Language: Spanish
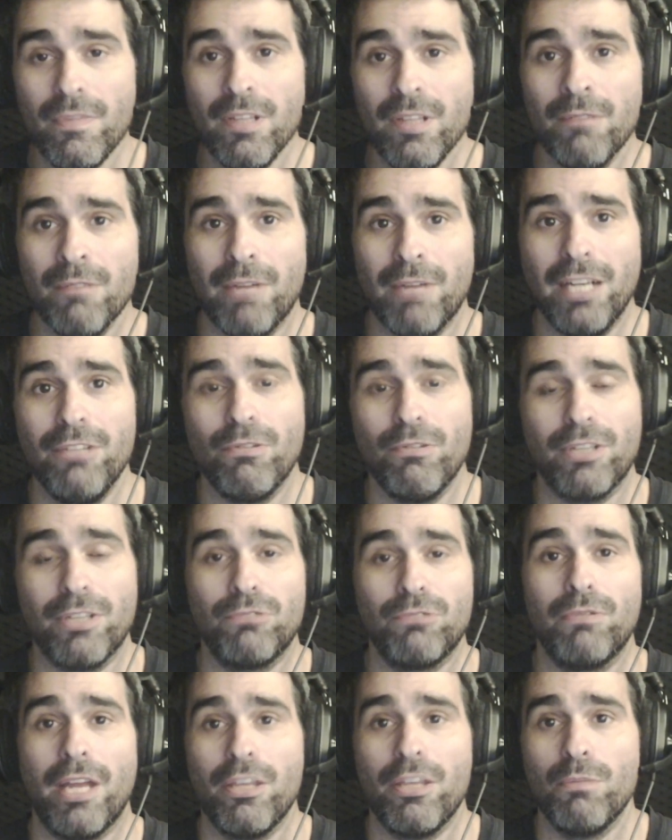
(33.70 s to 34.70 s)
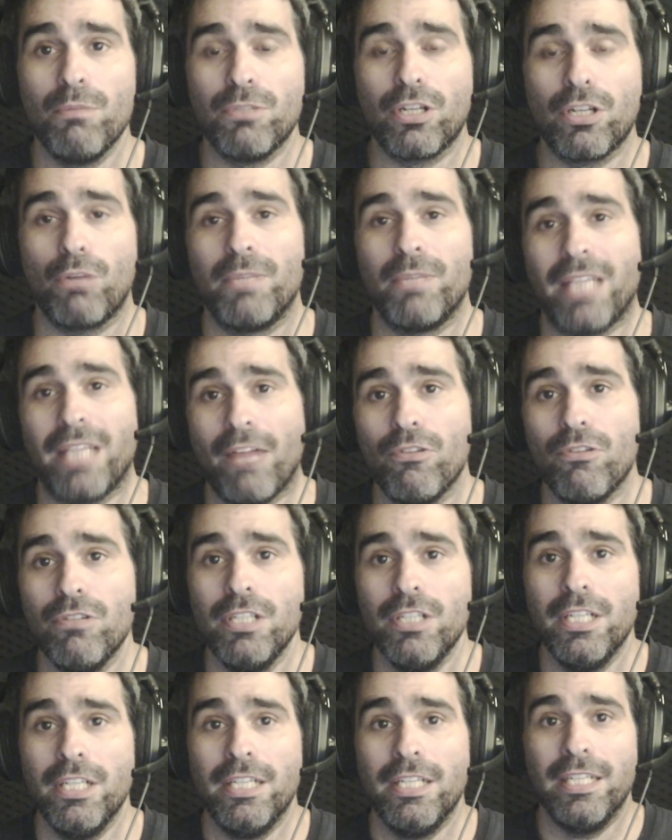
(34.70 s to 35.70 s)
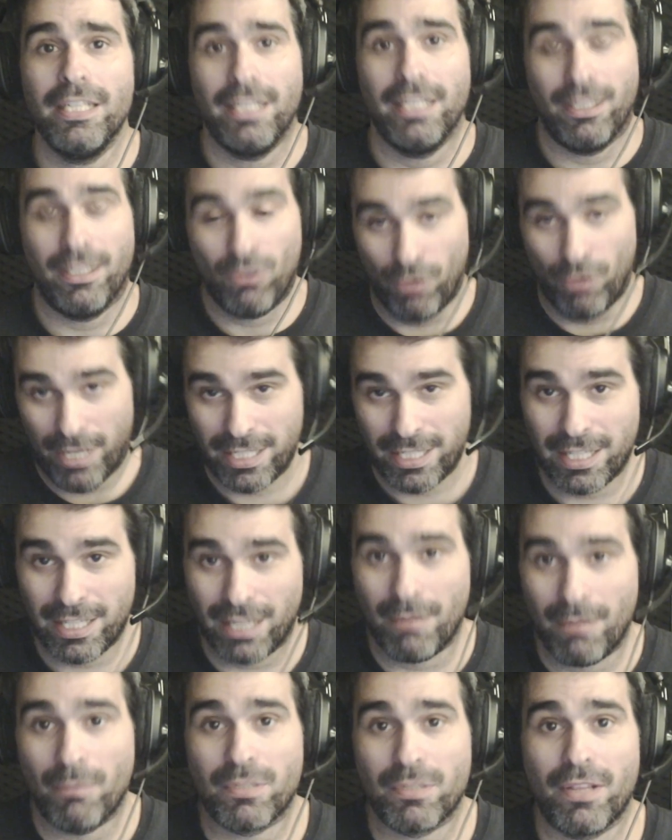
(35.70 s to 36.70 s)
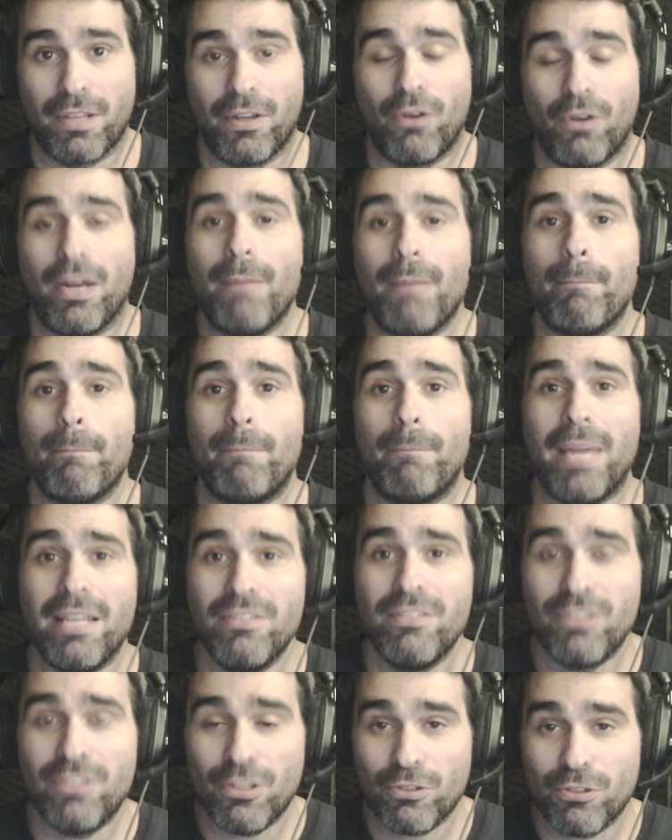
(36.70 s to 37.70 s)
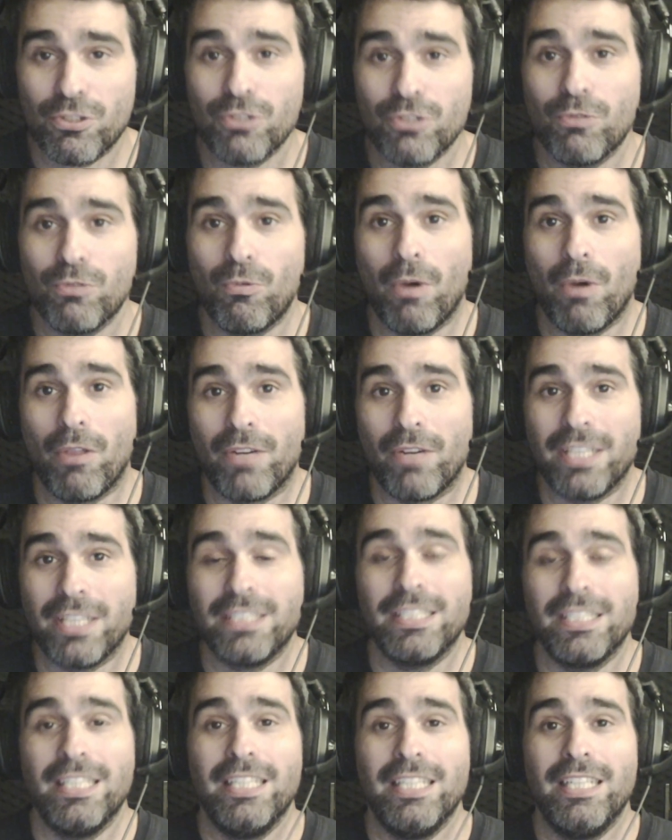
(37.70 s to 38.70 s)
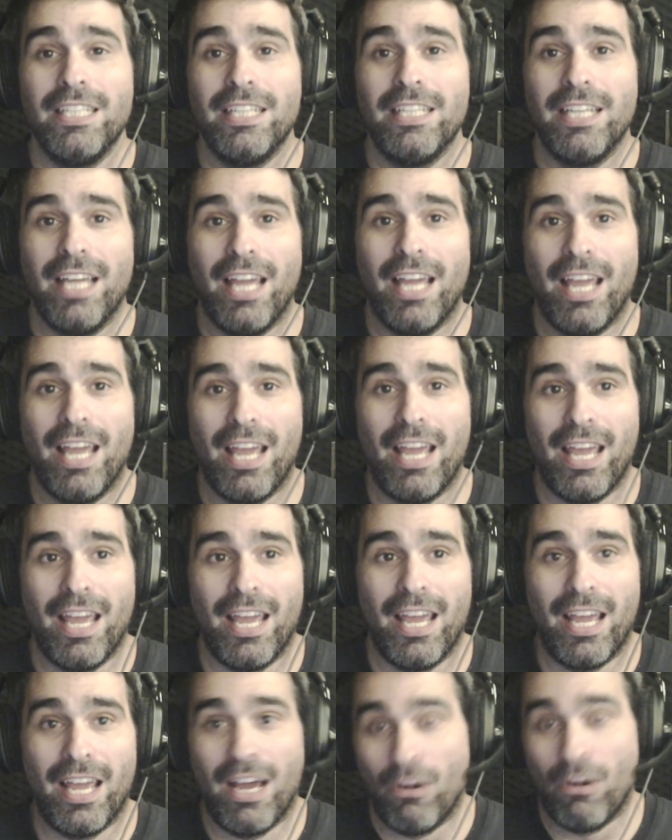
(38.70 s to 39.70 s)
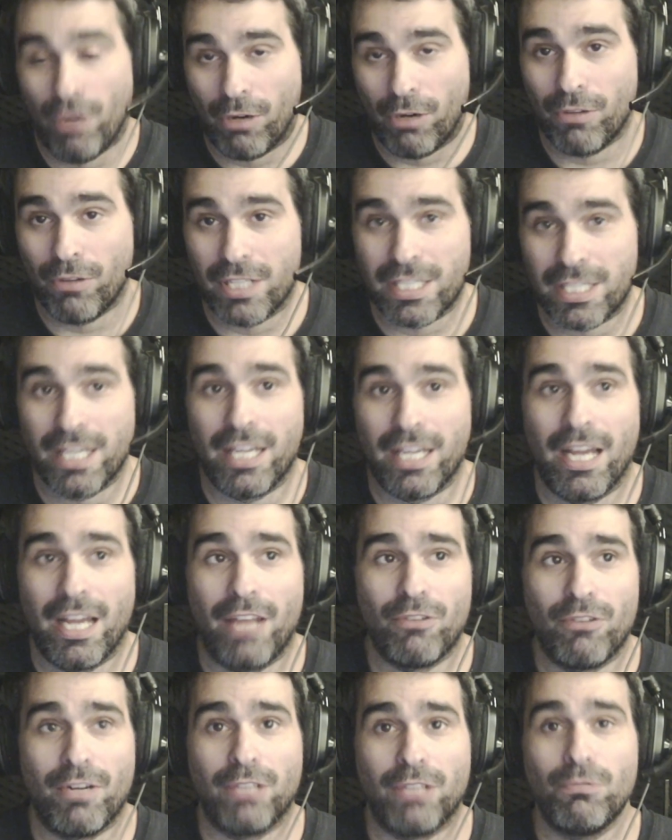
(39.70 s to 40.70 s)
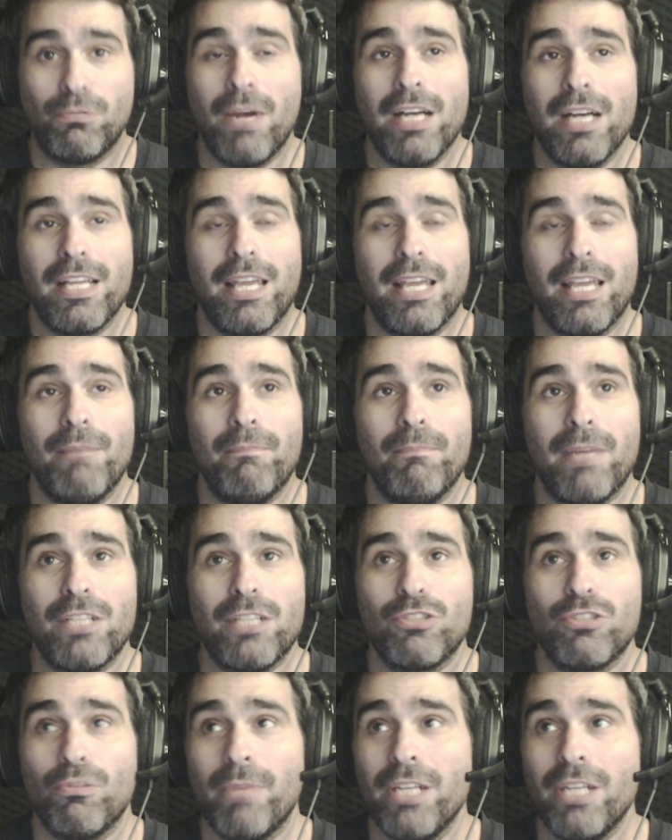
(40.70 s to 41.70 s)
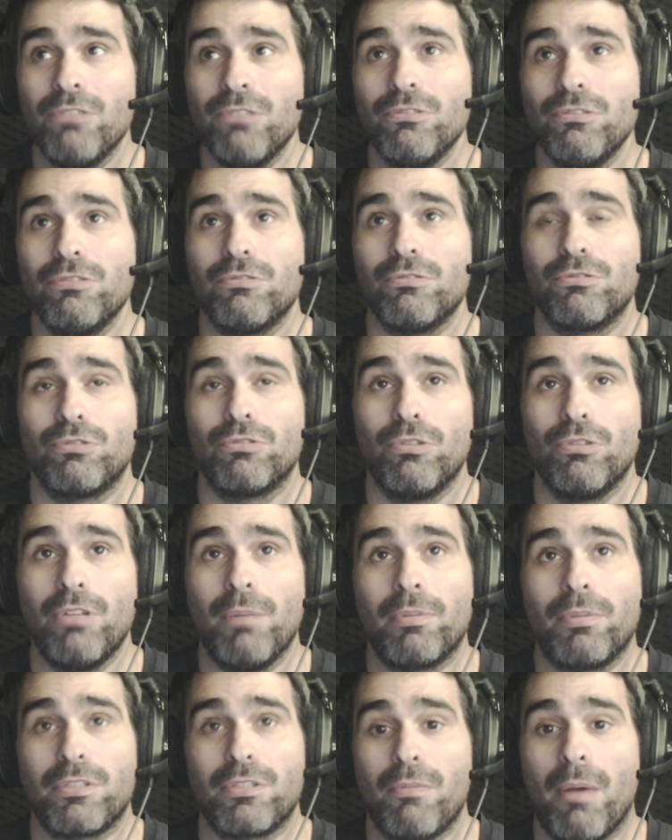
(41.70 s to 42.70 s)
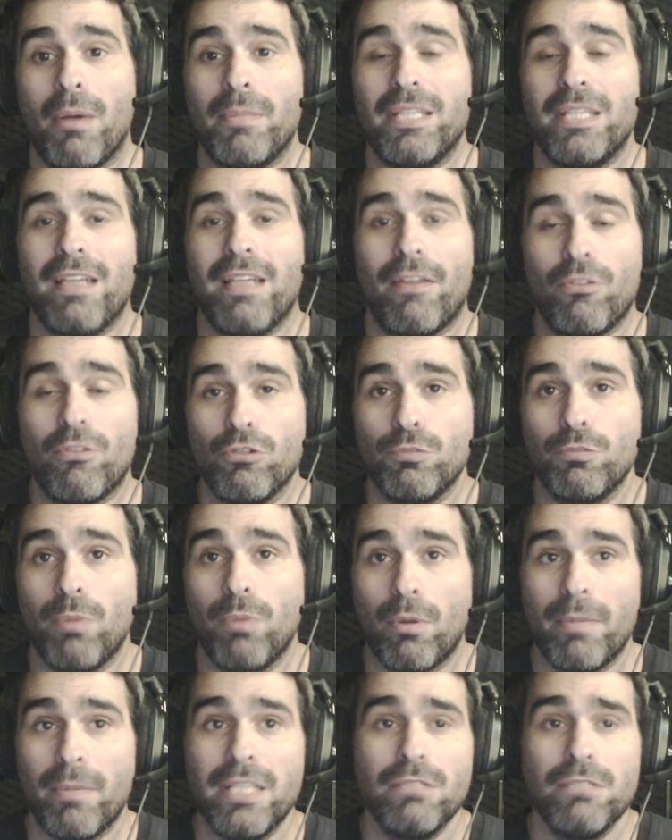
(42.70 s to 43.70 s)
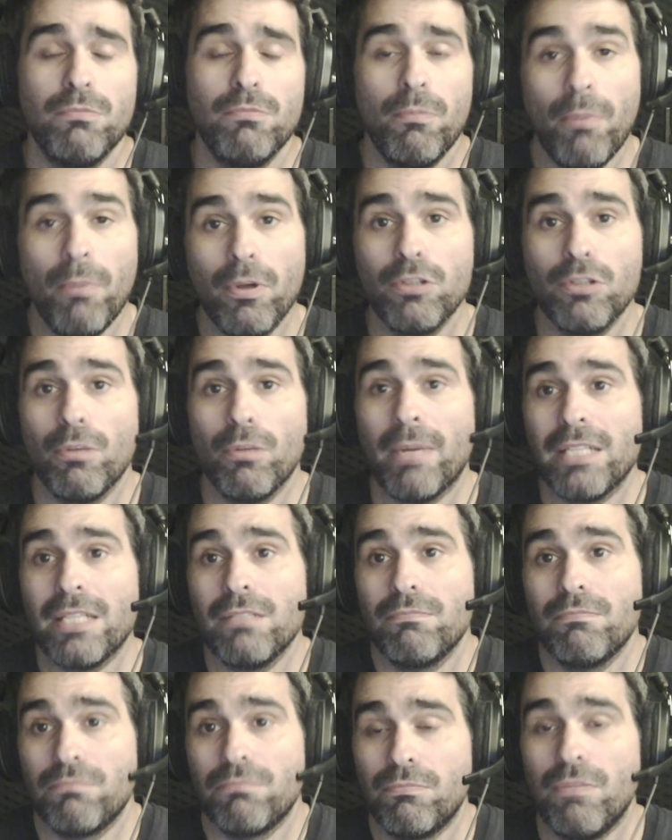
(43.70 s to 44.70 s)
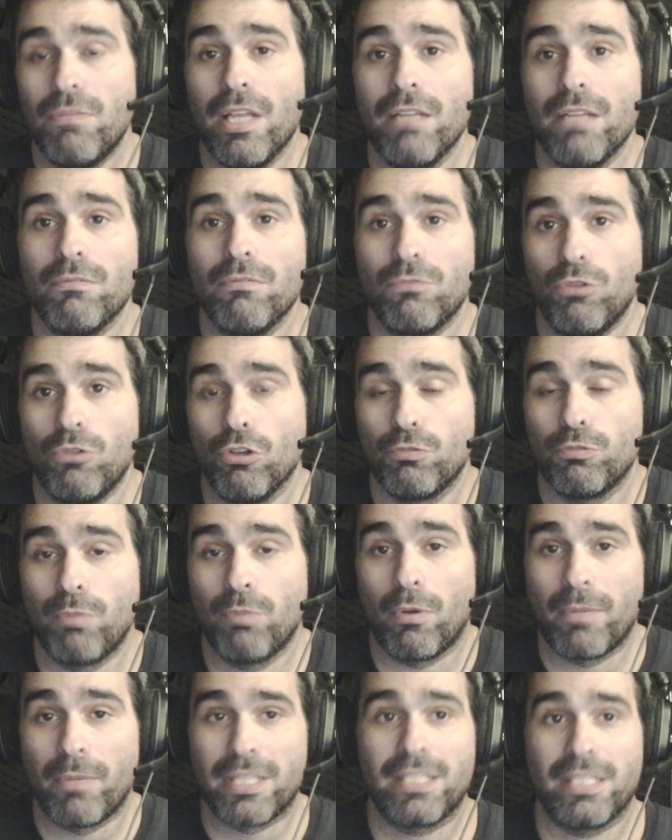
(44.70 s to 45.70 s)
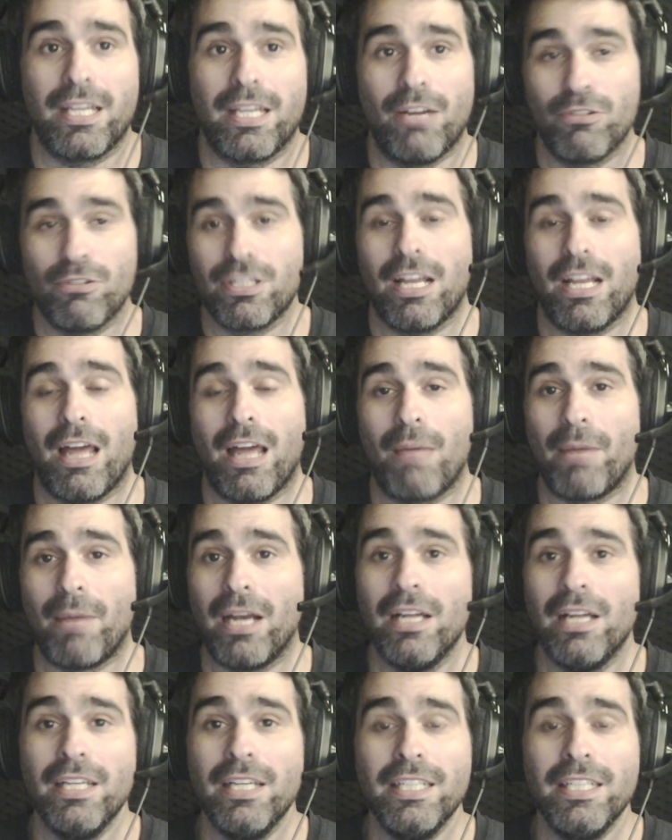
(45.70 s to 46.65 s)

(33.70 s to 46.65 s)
¿vale? Y durante un año hemos recomendado, con esta que vamos a hacer ahora, 28 jugadores eh, a lo largo de ese año natural, que más o menos son aproximadamente a 2 por mes, un poquito más de 2 por mes, que no está nada mal.